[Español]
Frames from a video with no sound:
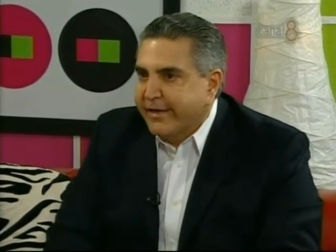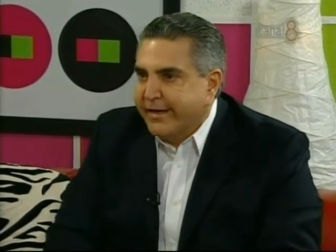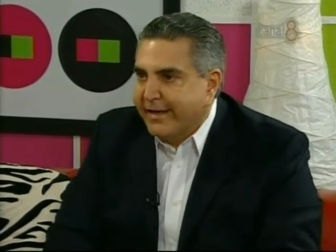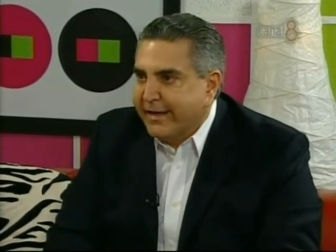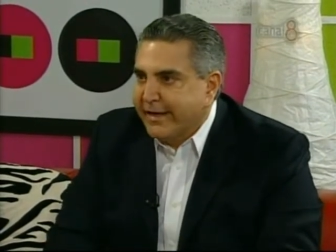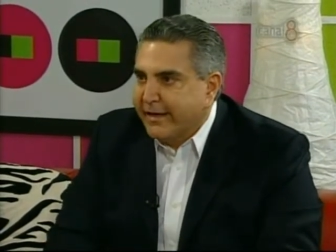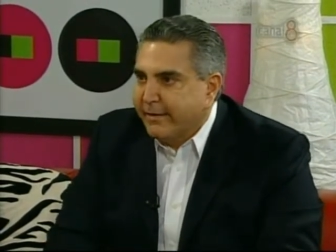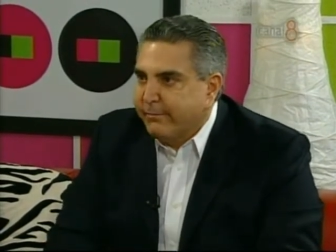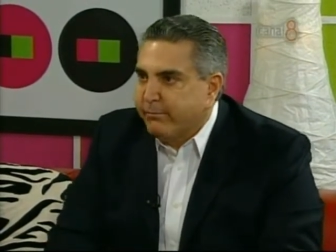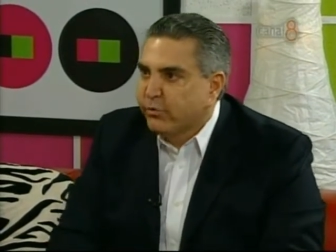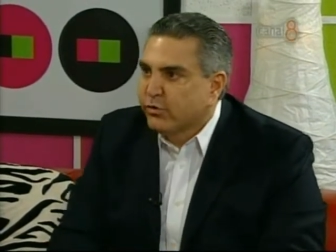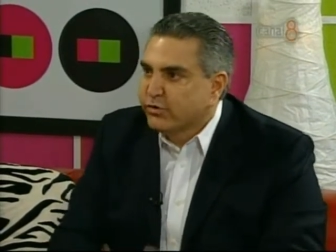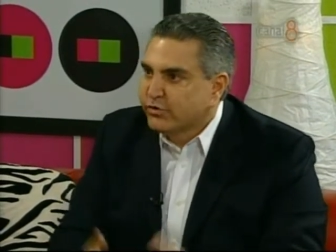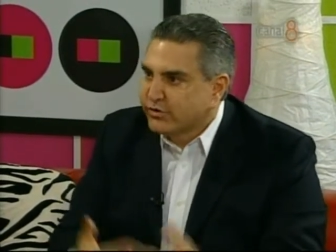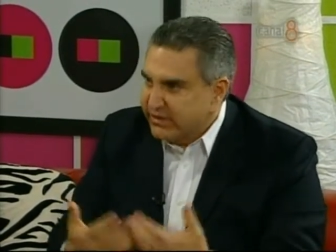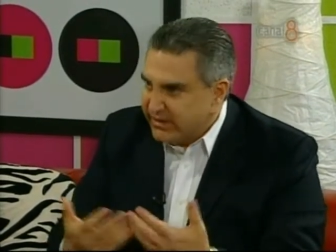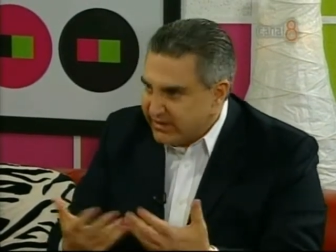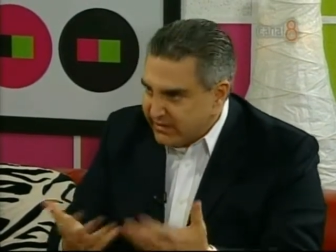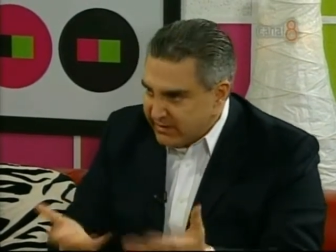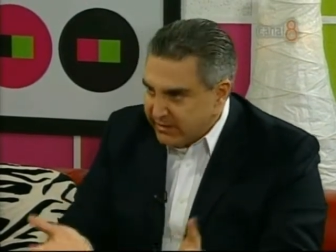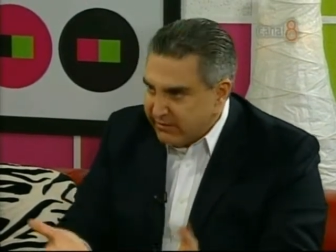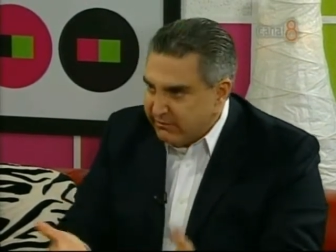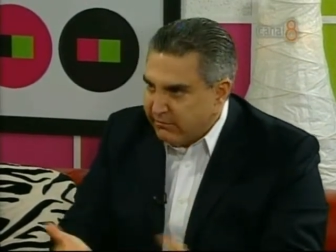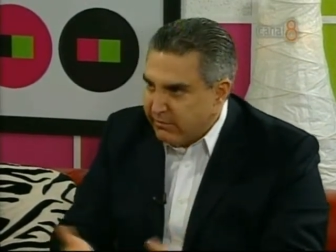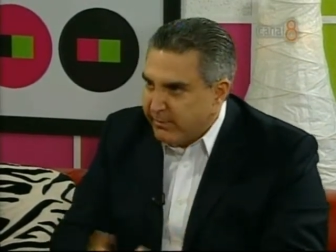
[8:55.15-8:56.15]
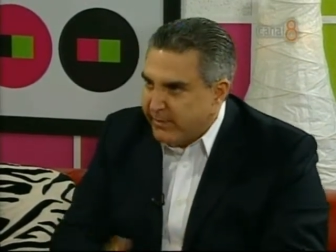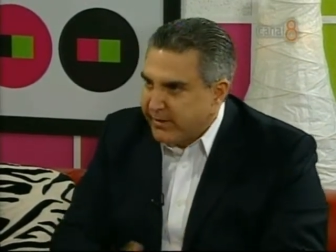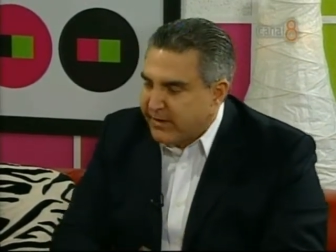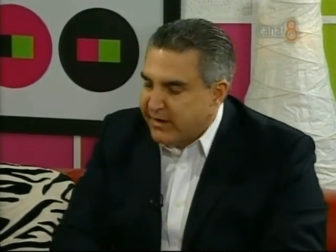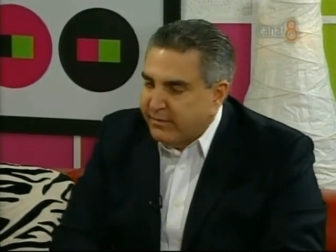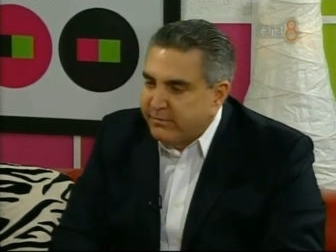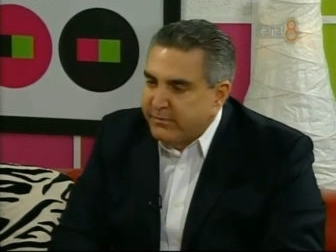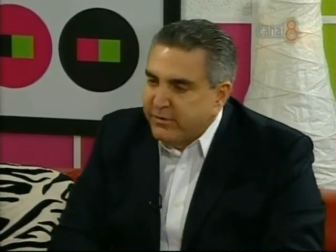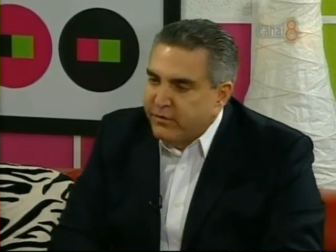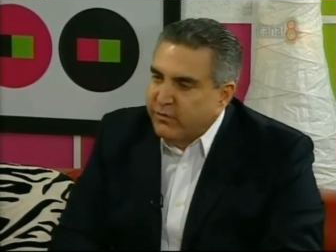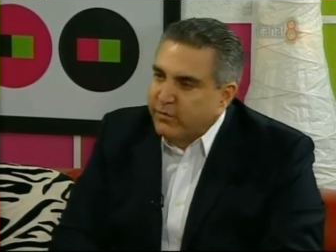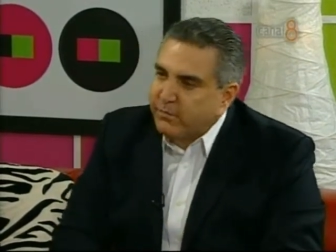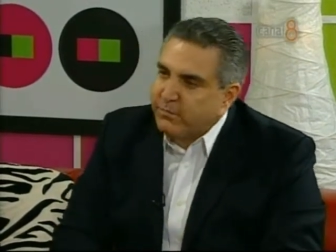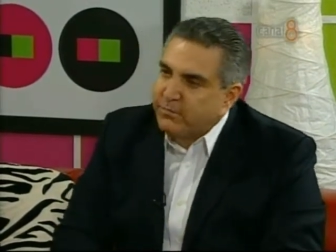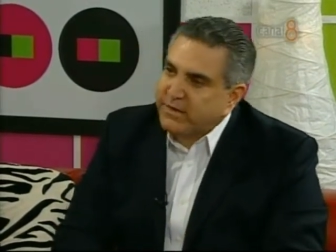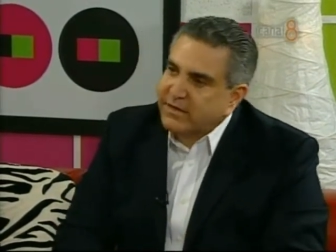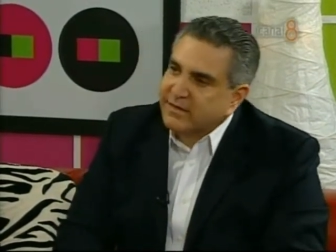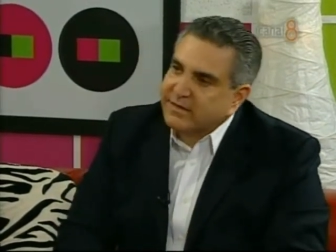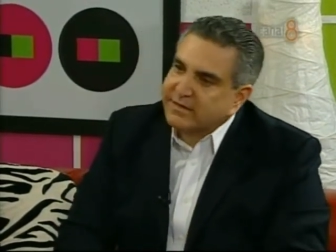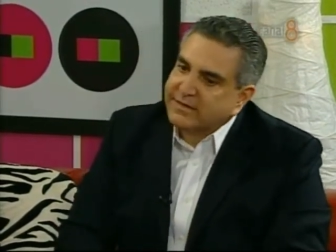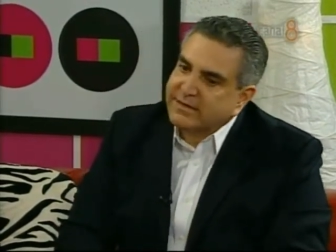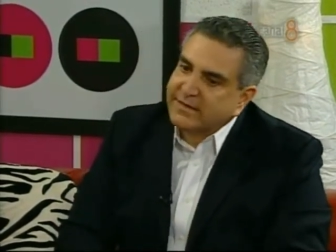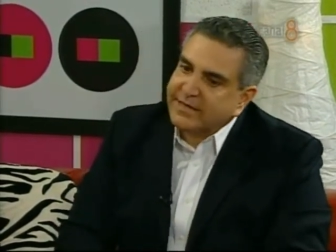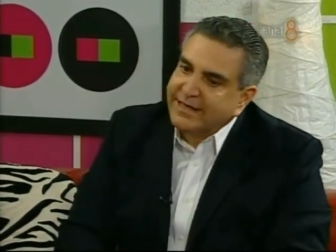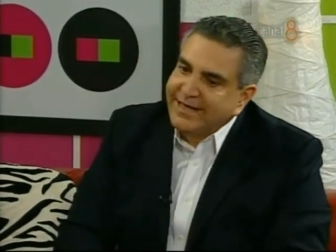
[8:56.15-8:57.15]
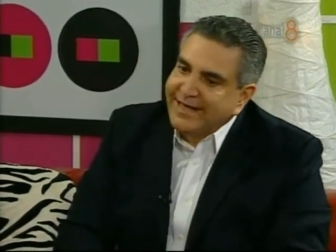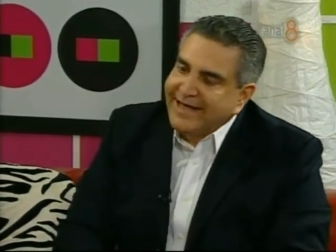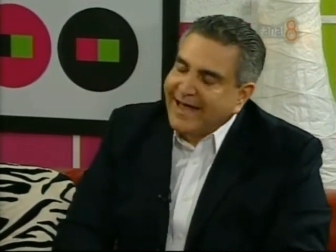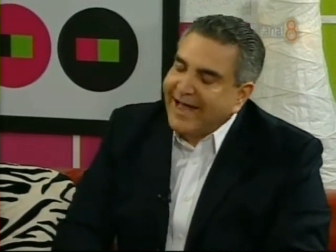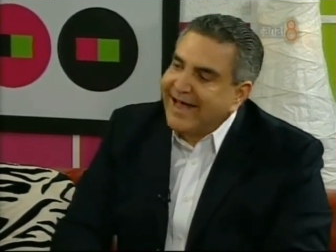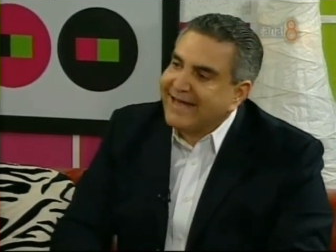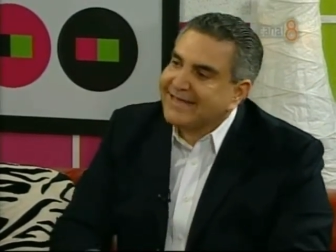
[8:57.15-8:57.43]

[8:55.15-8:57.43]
que es positiva para el medio ambiente,